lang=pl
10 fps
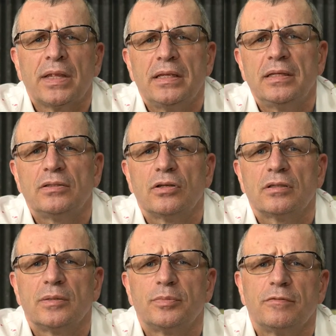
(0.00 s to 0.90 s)
Jest to
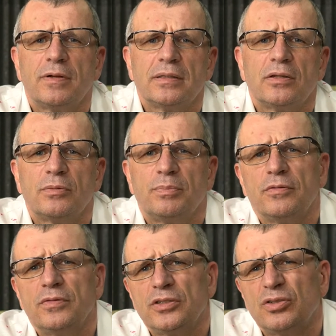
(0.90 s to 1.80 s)
akceptowalna
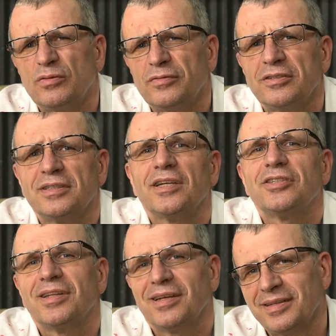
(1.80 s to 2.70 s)
odpowiedź,
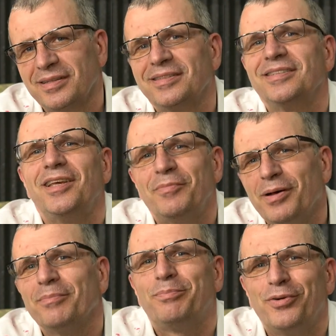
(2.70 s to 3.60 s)
równoznaczna z nie
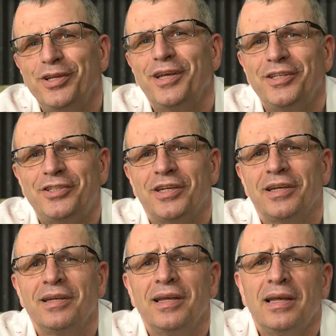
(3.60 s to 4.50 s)
mam
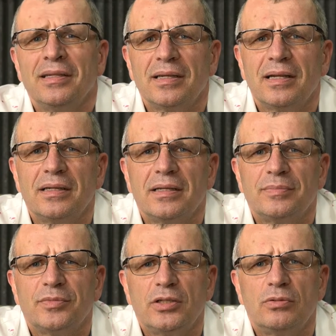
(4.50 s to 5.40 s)
pojęcia, ale
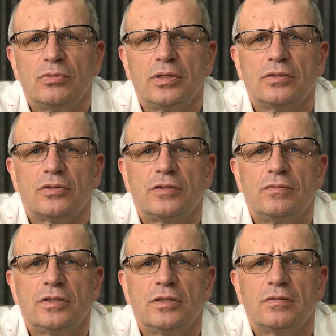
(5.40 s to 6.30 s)
tej drugiej z
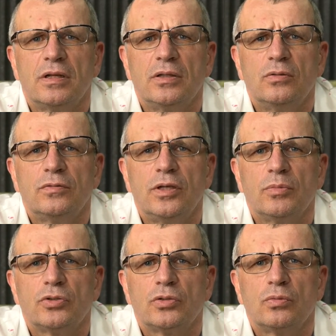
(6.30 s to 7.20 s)
oczywistych względów nie
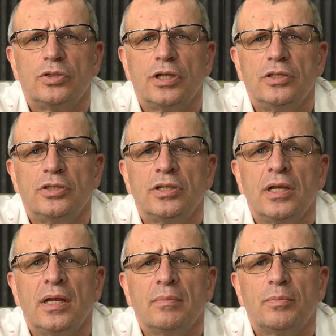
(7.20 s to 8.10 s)
możesz udzielić.
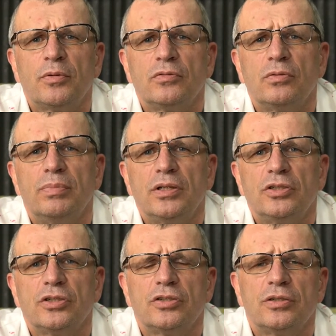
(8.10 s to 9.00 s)
Po prostu
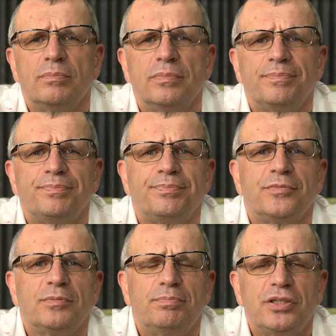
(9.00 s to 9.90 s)
będziesz mm,
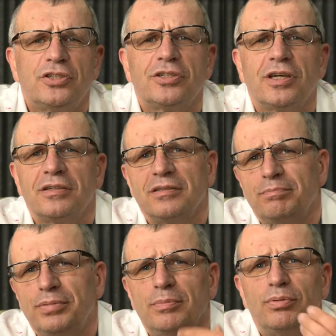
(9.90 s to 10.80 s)
zbyt szczery,
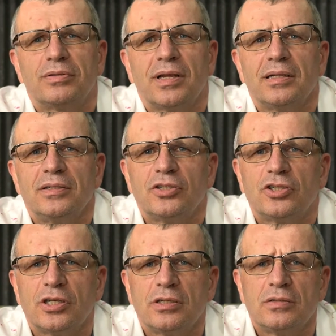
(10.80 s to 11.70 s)
zbyt brutalnie
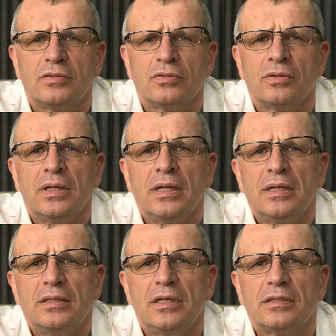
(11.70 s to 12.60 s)
szczery, co
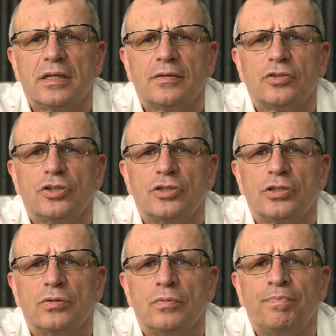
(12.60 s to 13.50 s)
nie zawsze
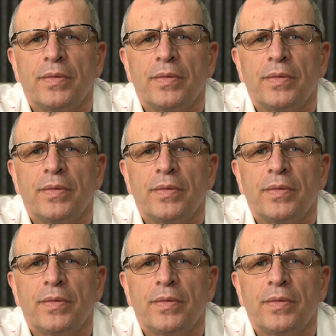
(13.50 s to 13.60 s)
się